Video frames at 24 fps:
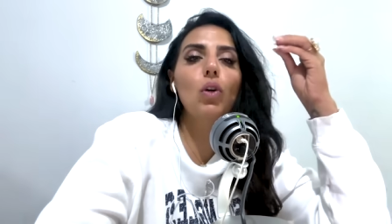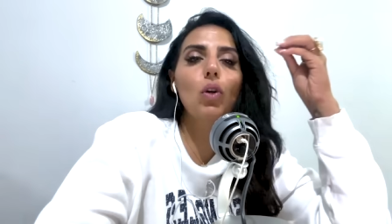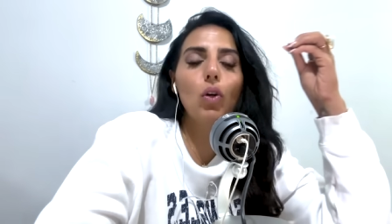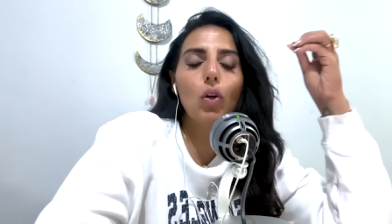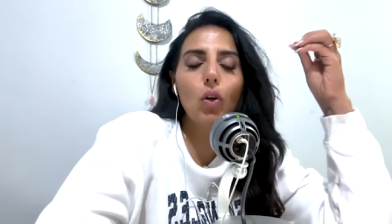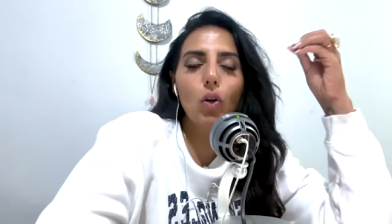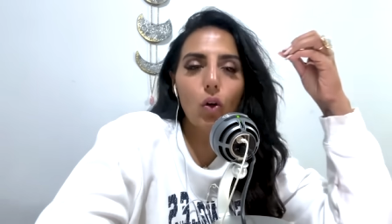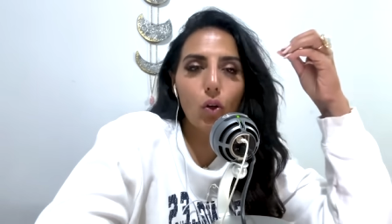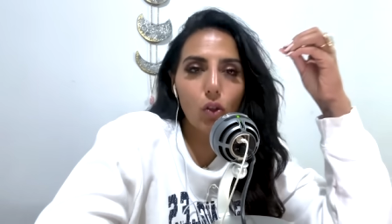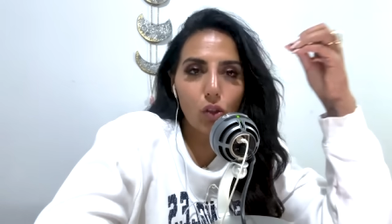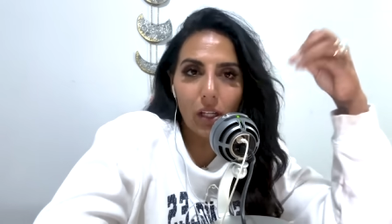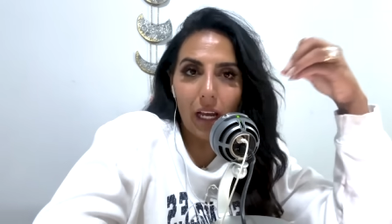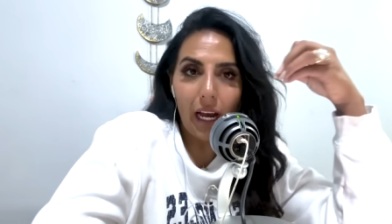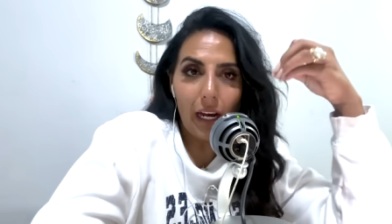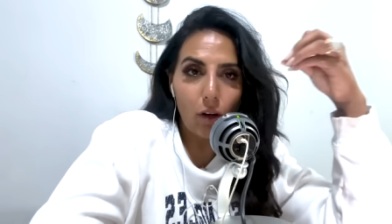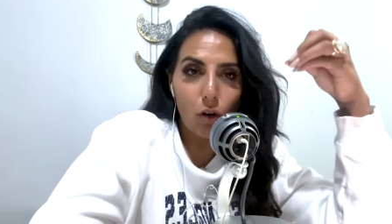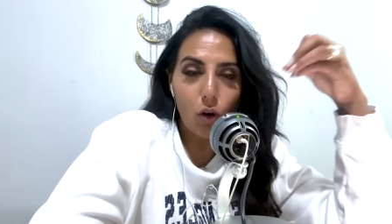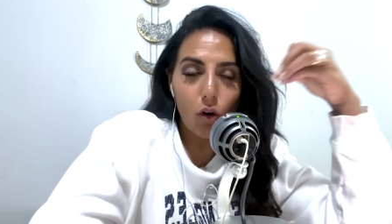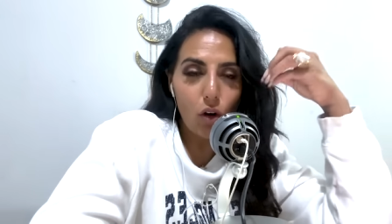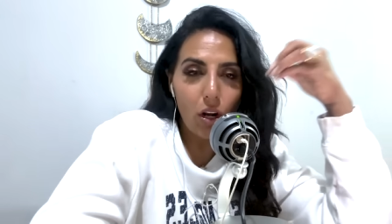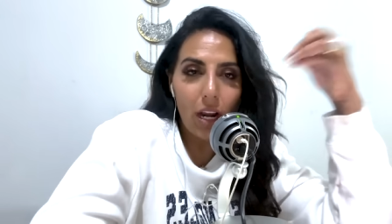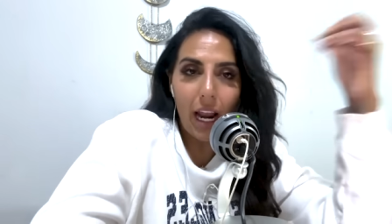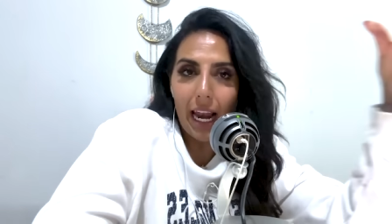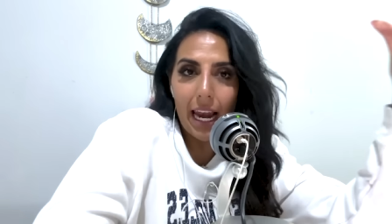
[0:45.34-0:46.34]
o sea,
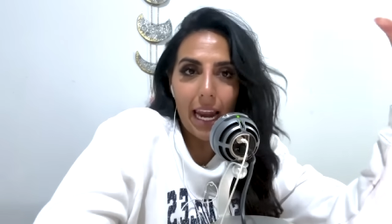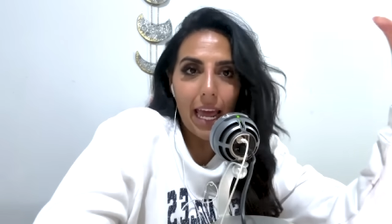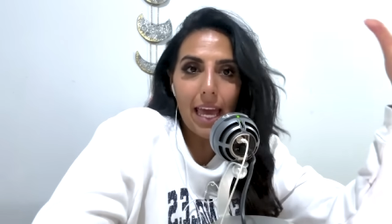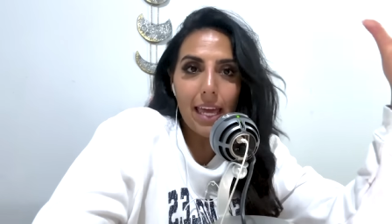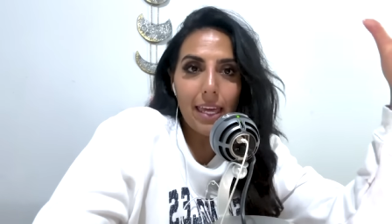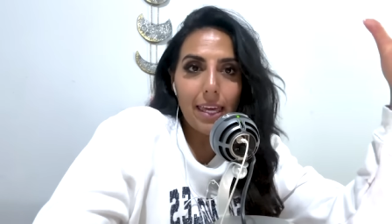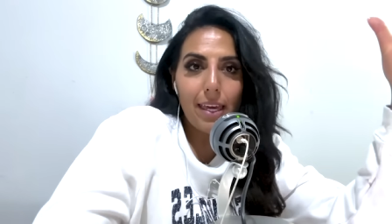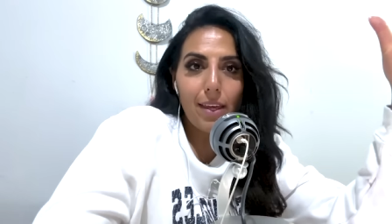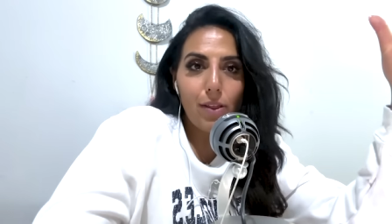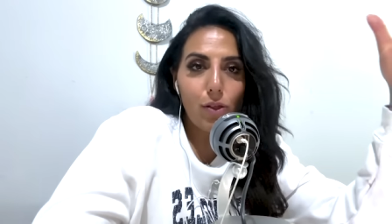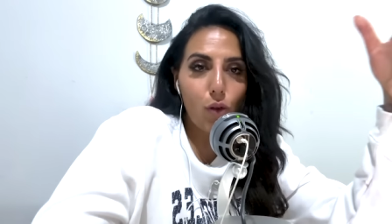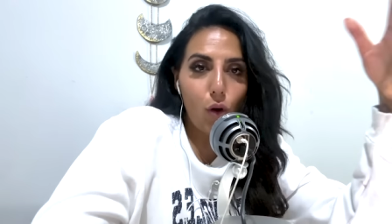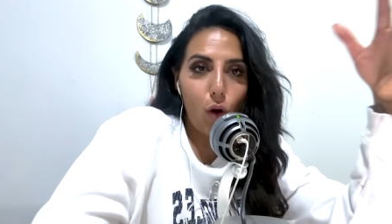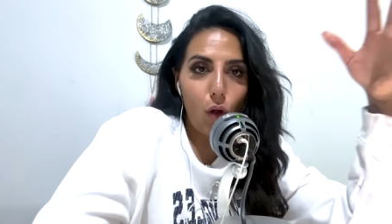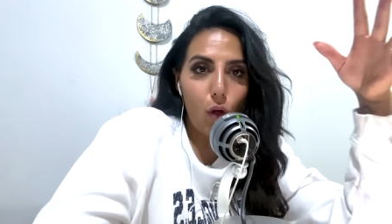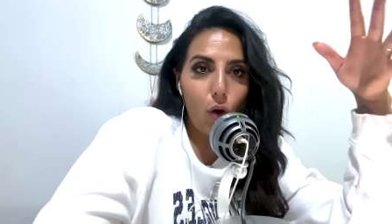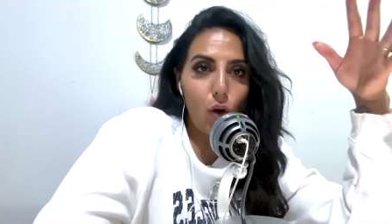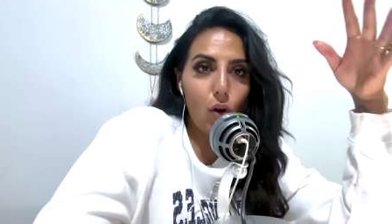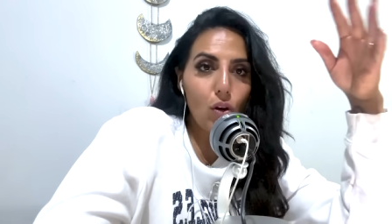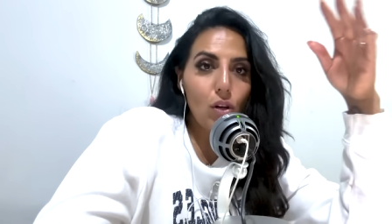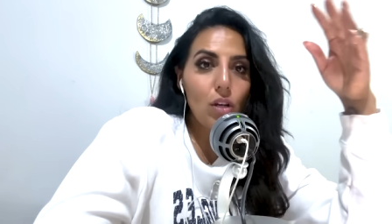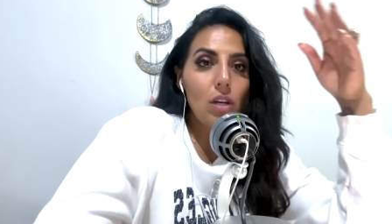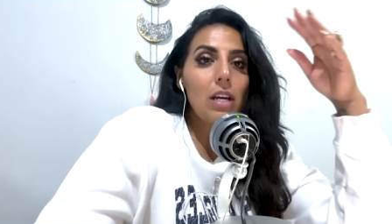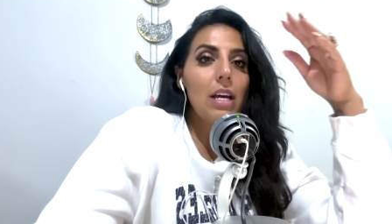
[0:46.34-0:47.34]
con la ley y
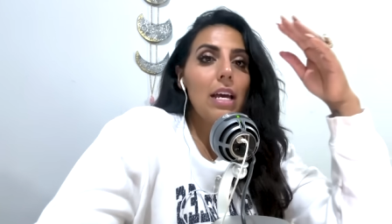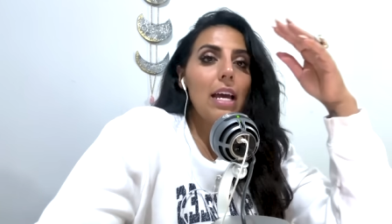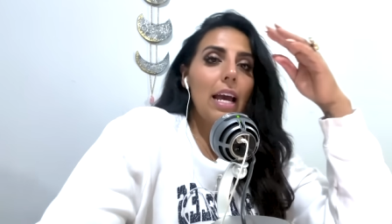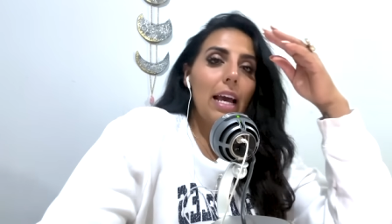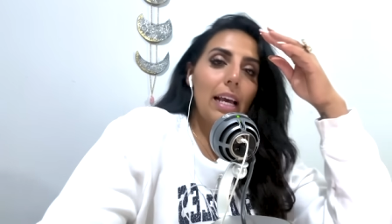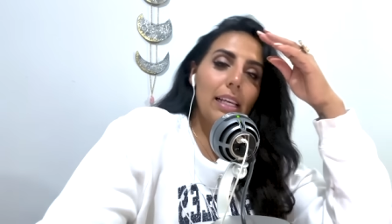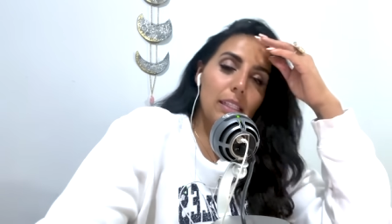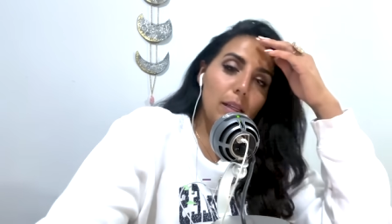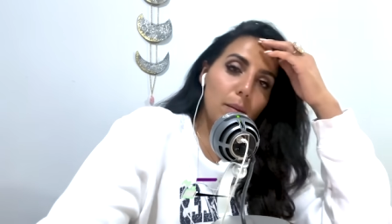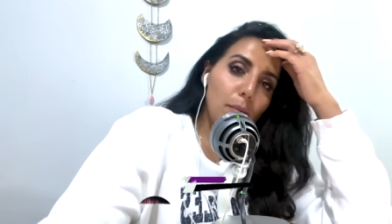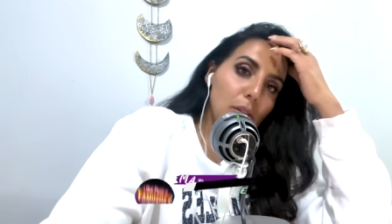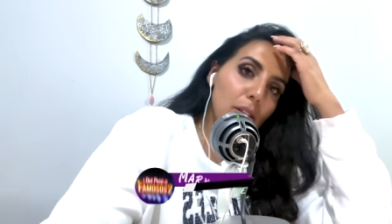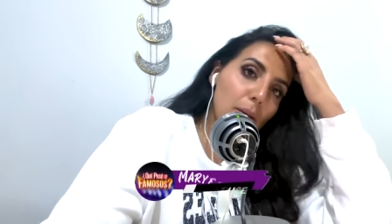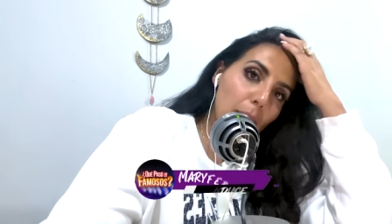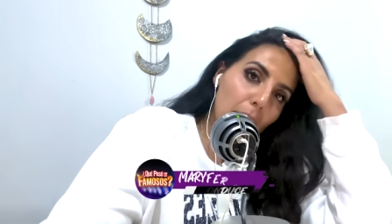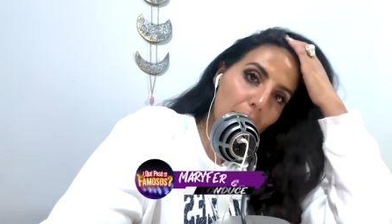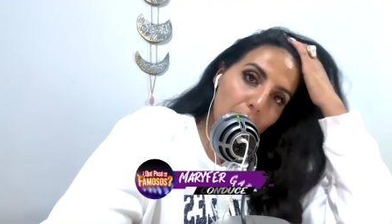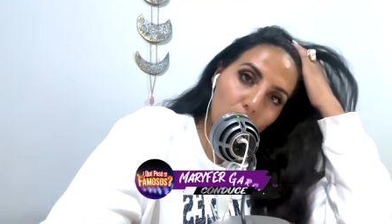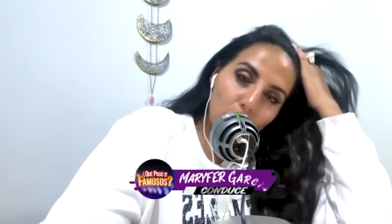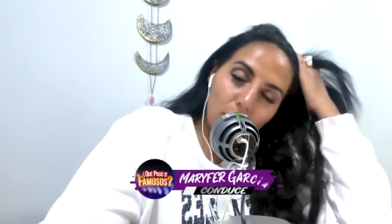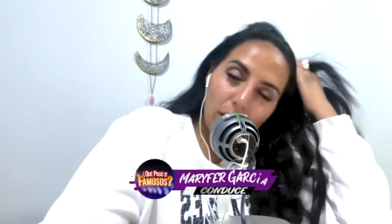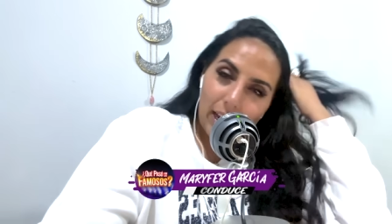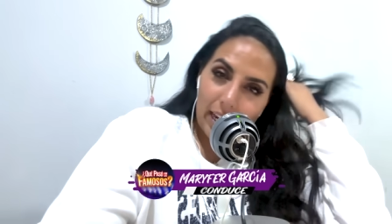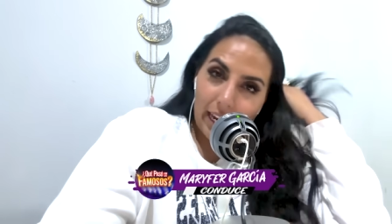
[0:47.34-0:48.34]
todo. Estamos
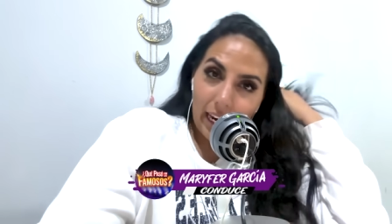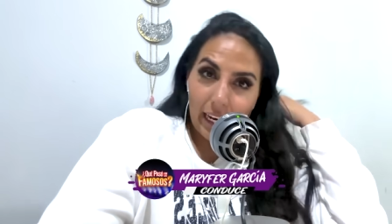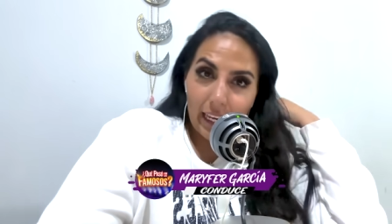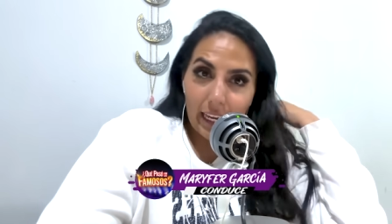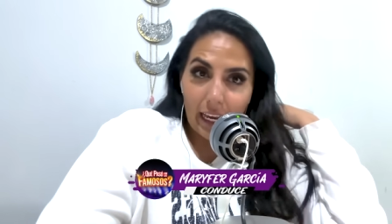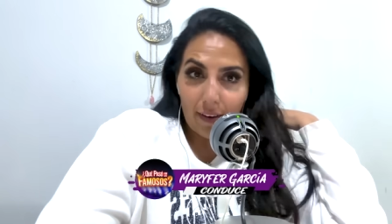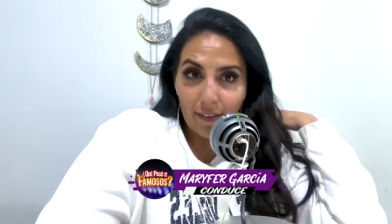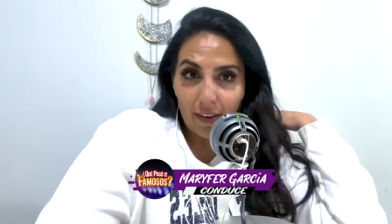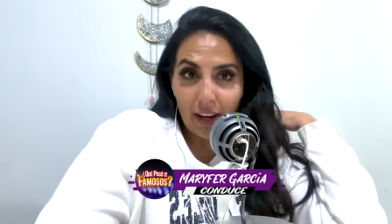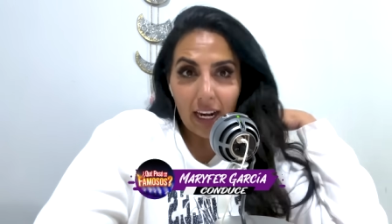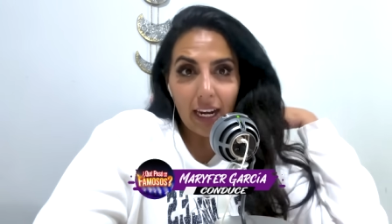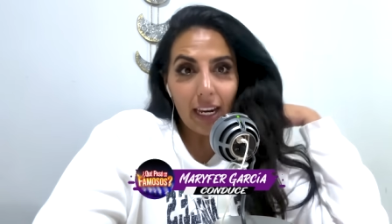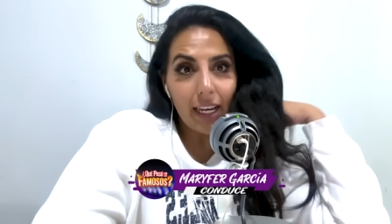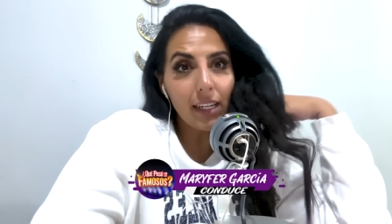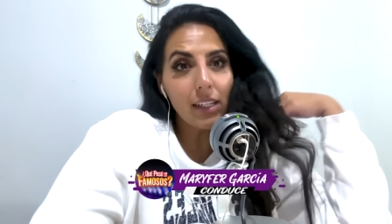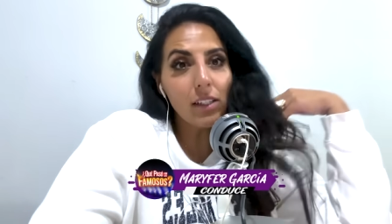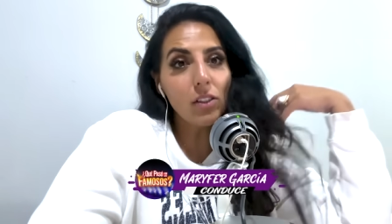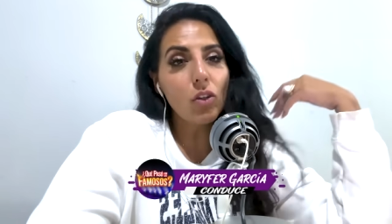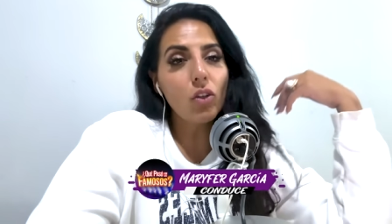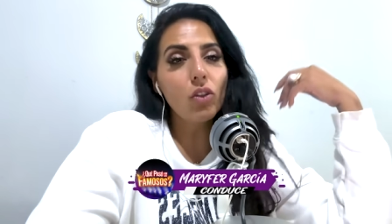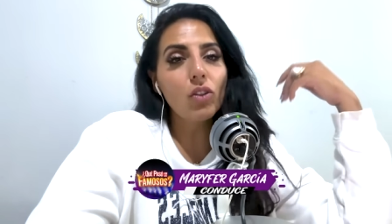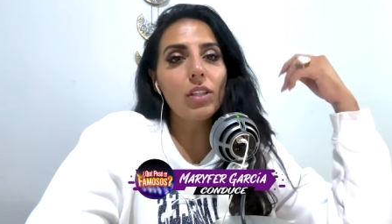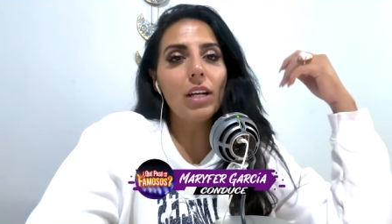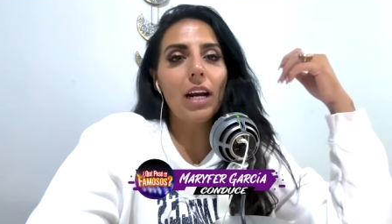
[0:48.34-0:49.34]
hablando de Angélica Vale
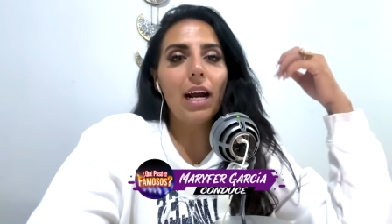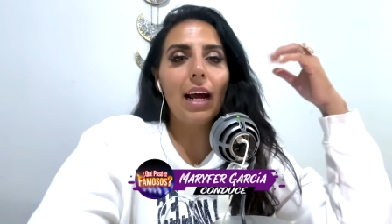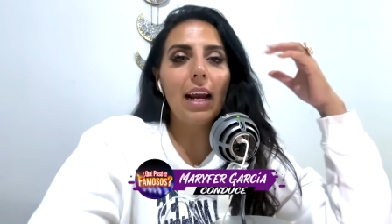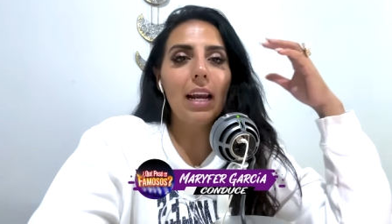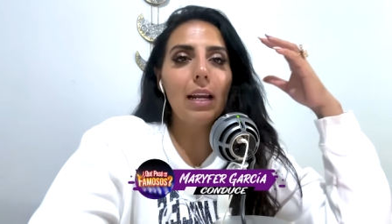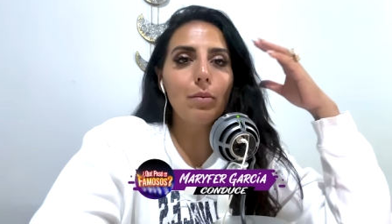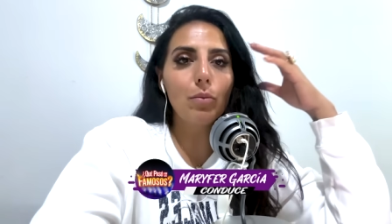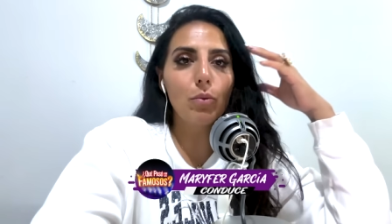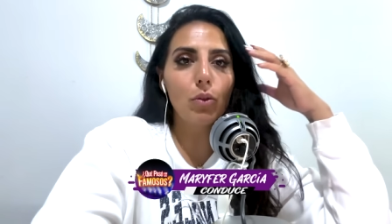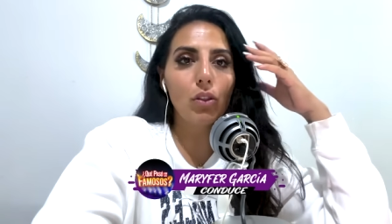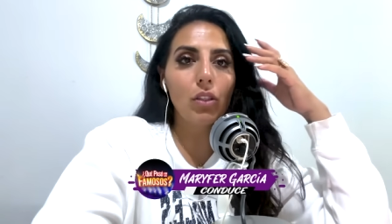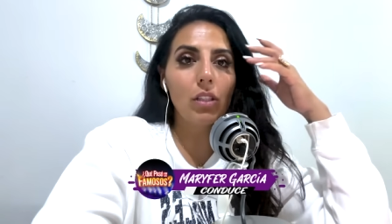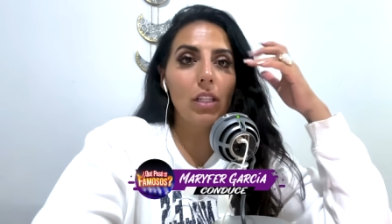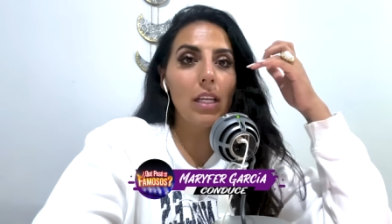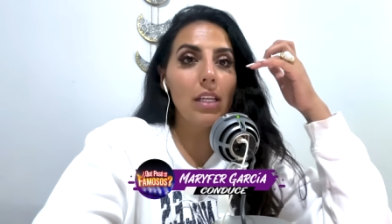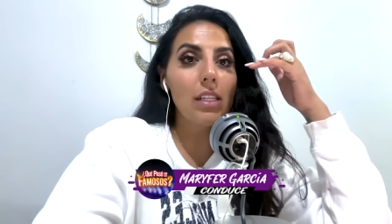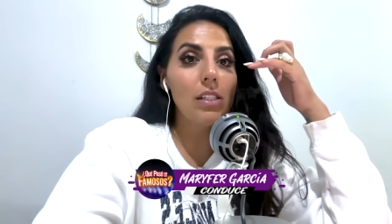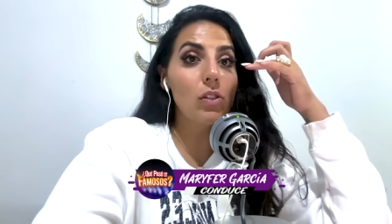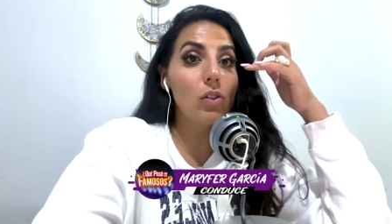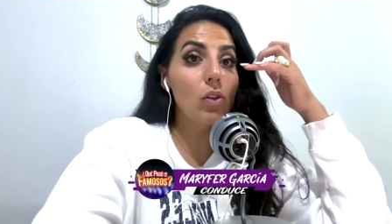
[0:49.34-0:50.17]
contra Gala Montes,